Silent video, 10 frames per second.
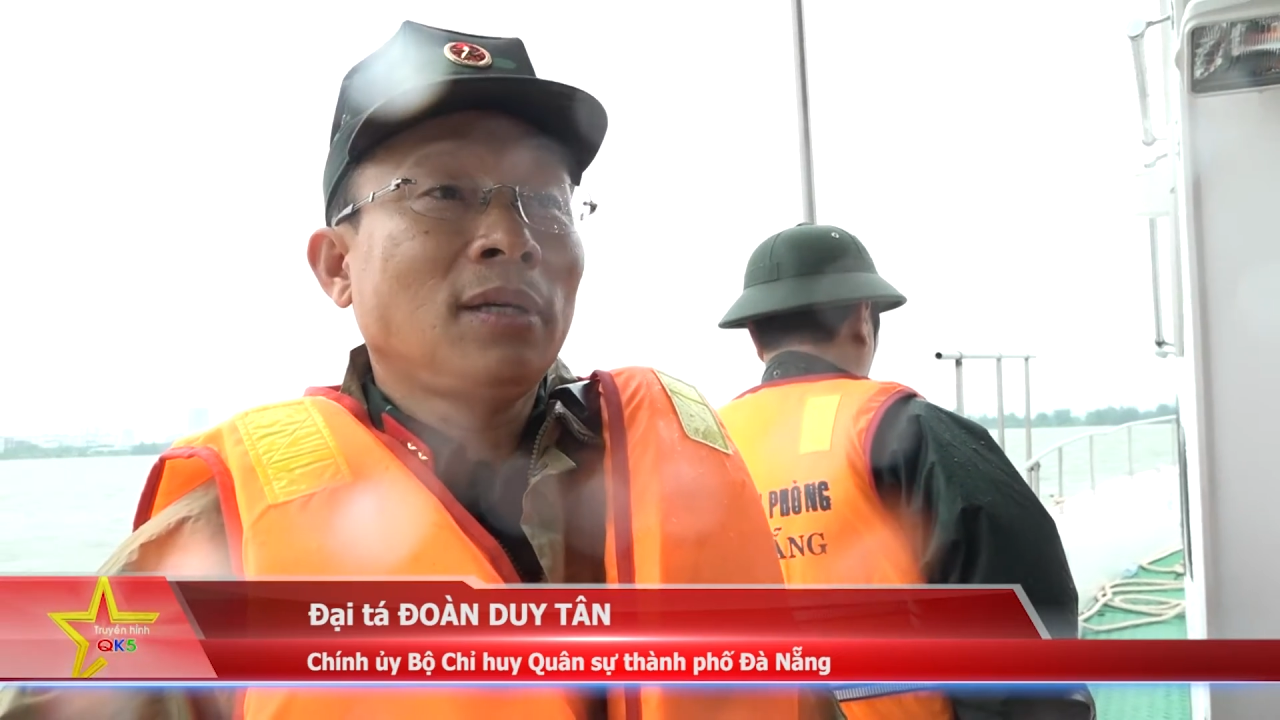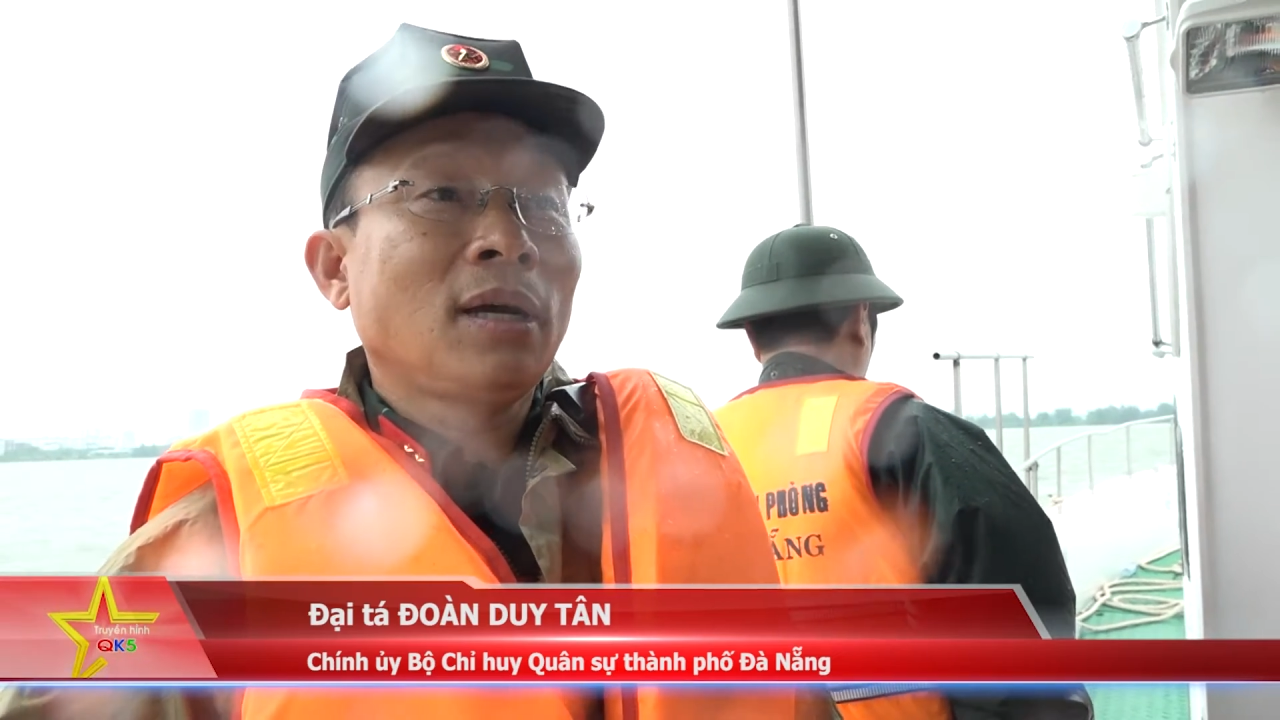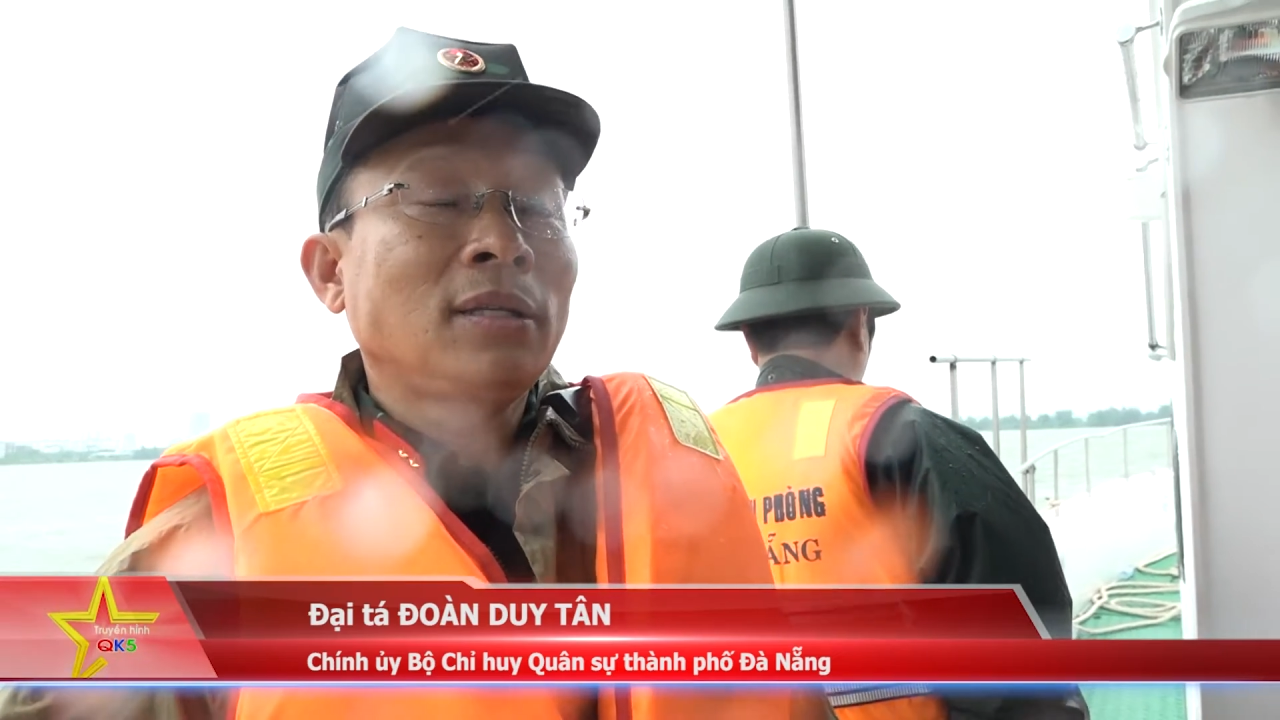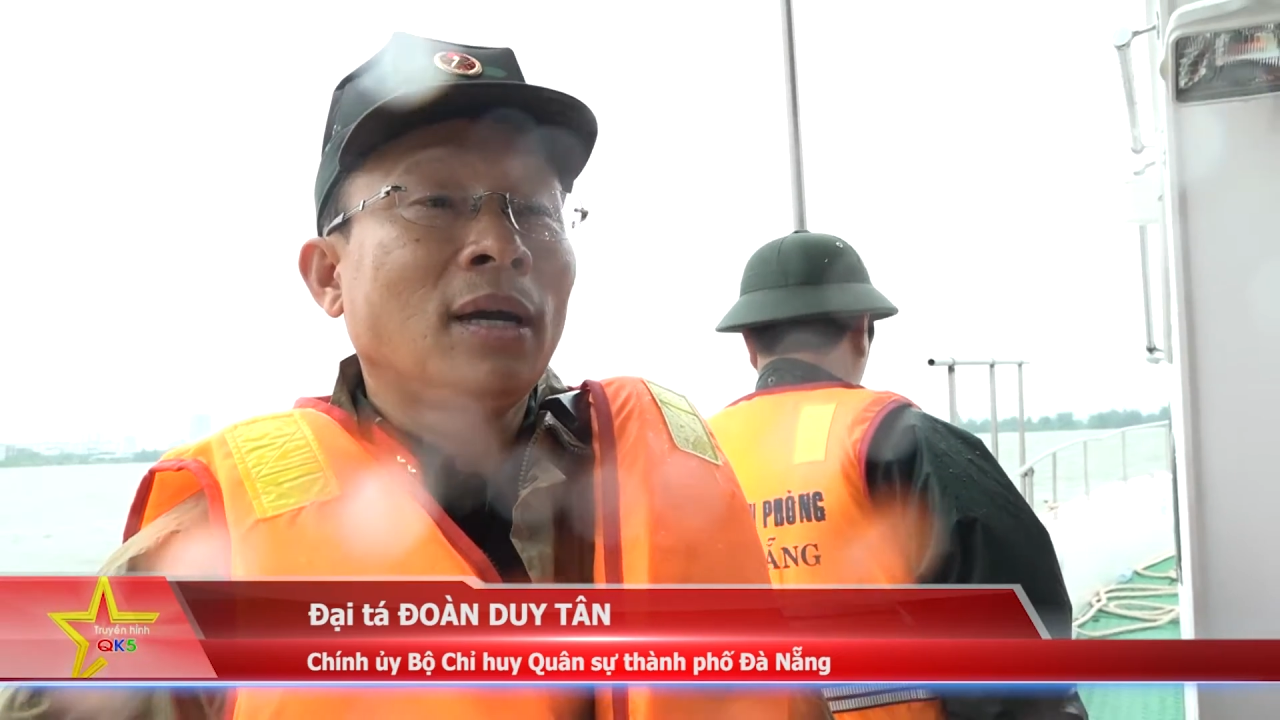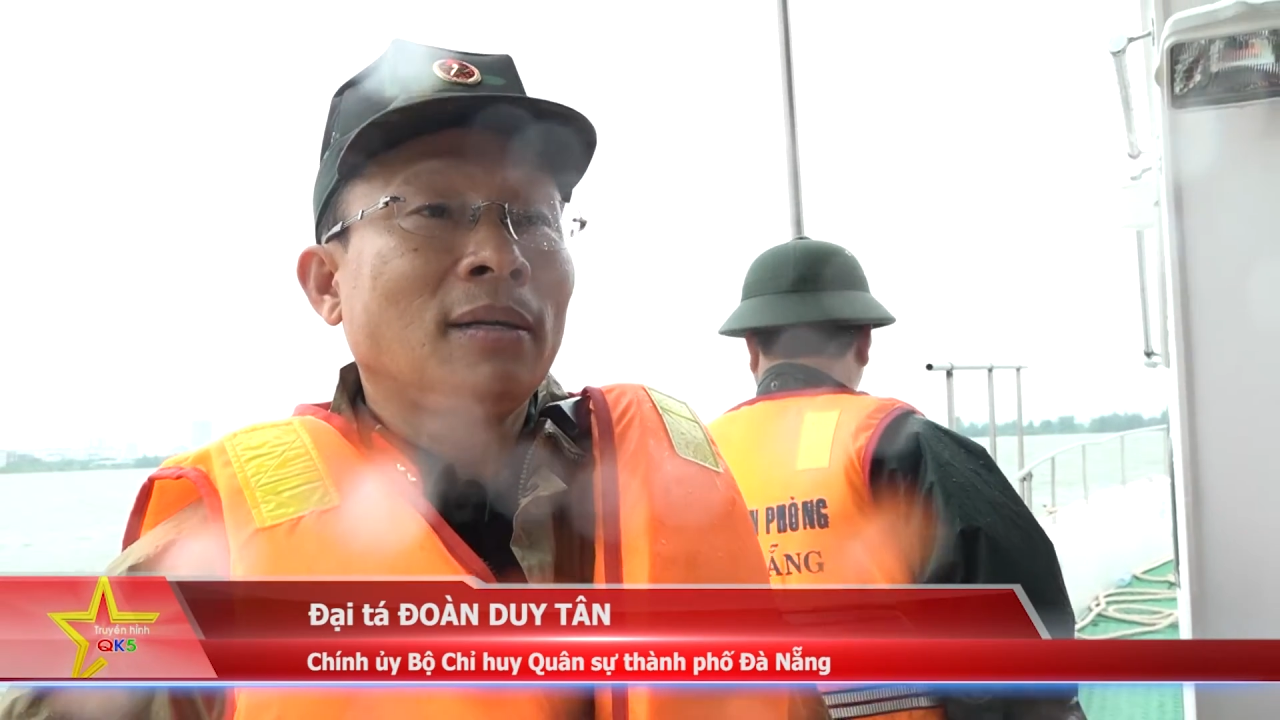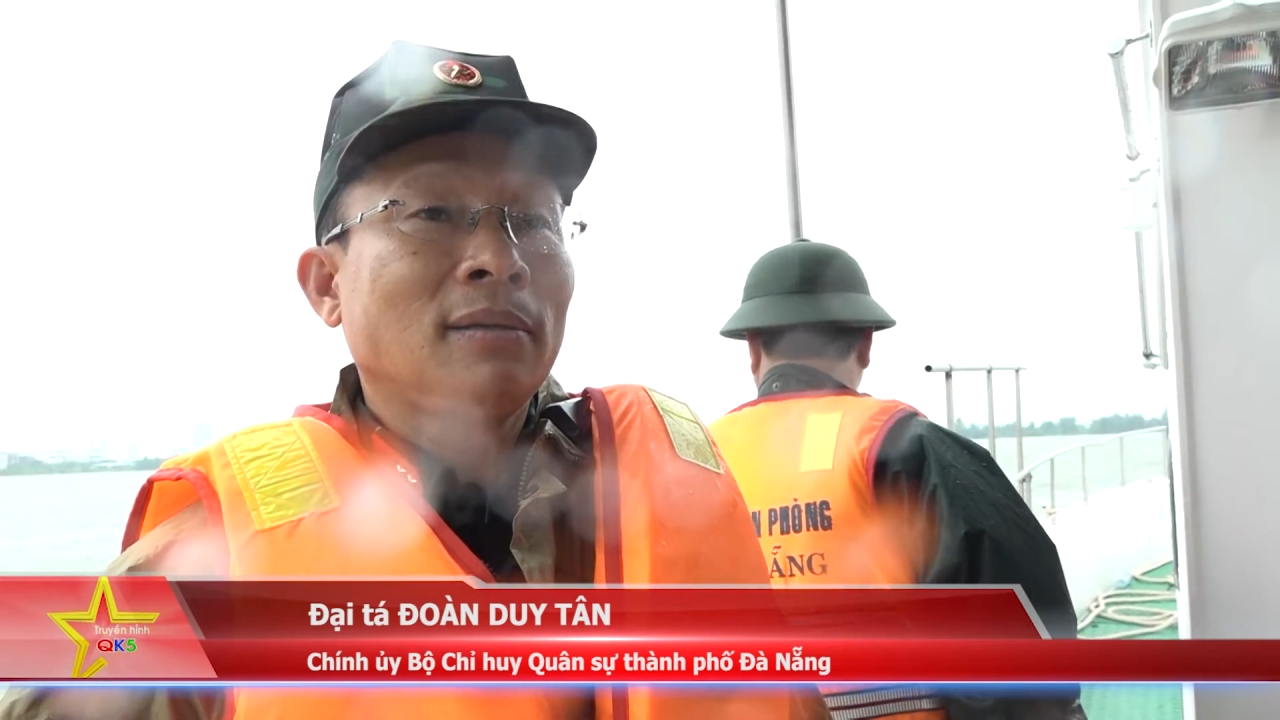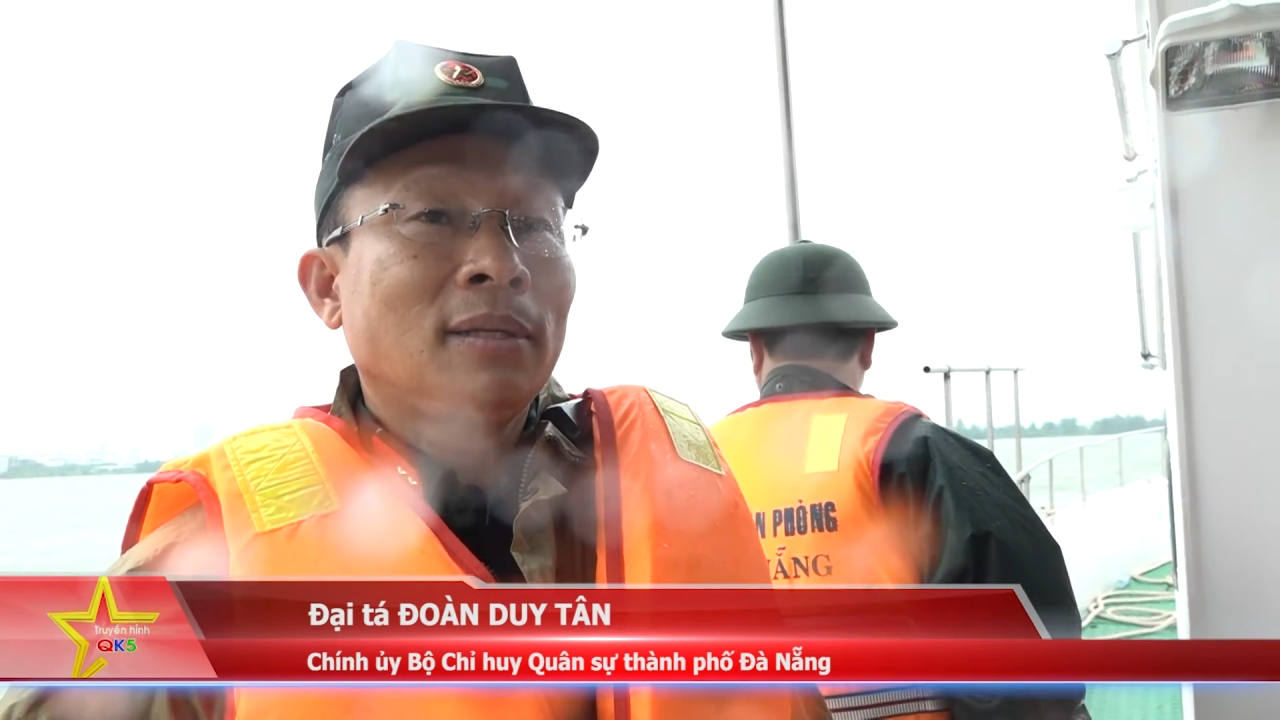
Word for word: nhân dân